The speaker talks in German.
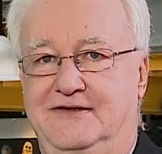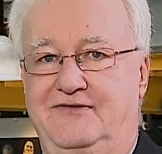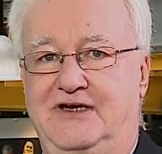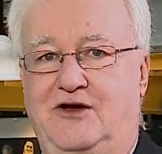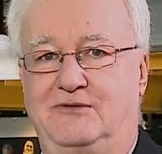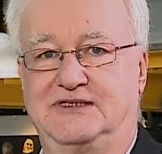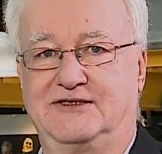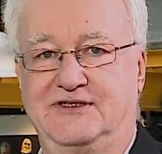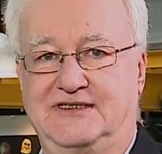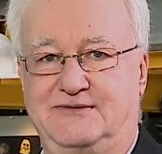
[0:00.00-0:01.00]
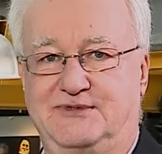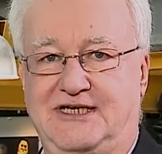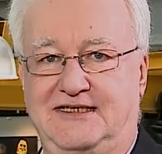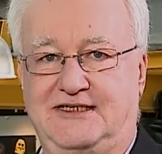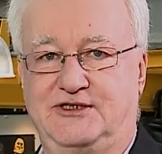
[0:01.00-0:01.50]
Willkommen zurück zum
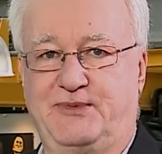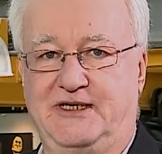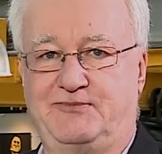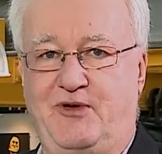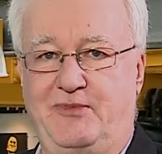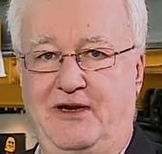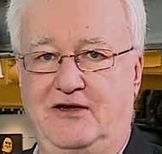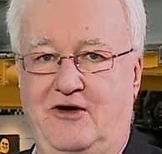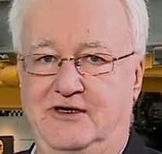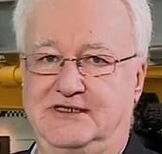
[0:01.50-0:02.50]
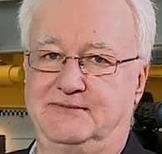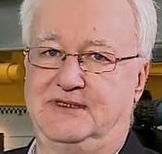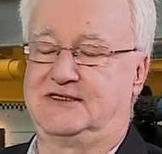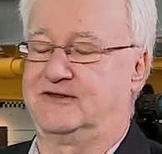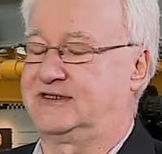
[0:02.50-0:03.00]
Stadtgespräch Böblingen. Heute
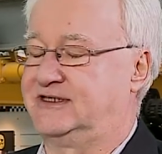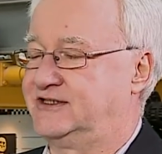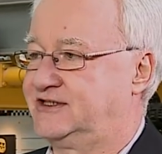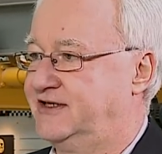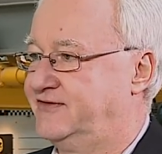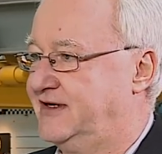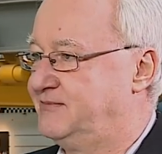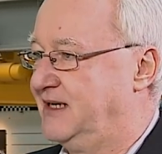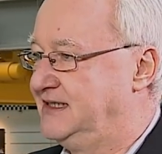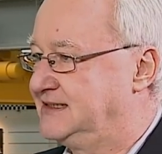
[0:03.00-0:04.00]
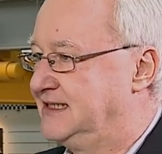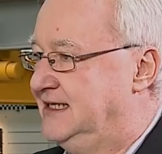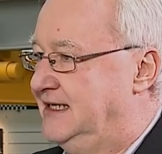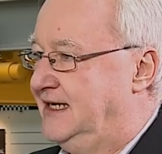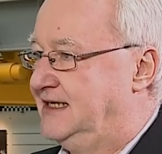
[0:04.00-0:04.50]
mit Dr. Stefan Belz.
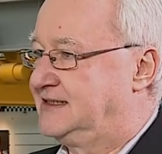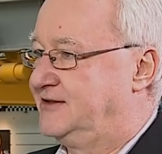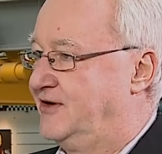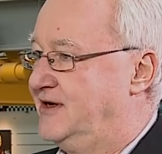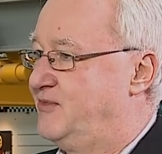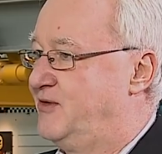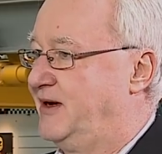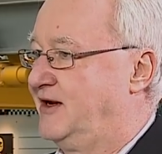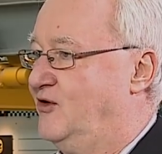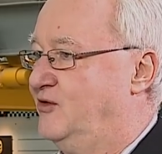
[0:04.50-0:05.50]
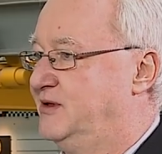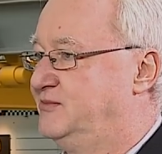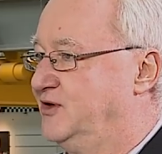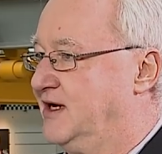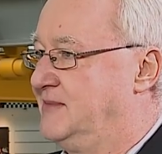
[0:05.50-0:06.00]
Er ist der neue Böblinger
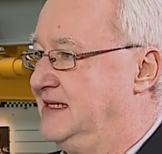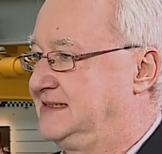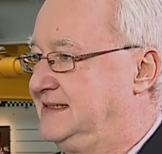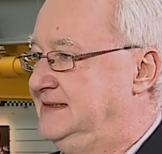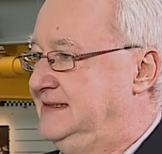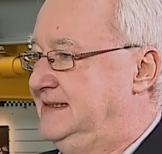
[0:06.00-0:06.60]
Oberbürgermeister.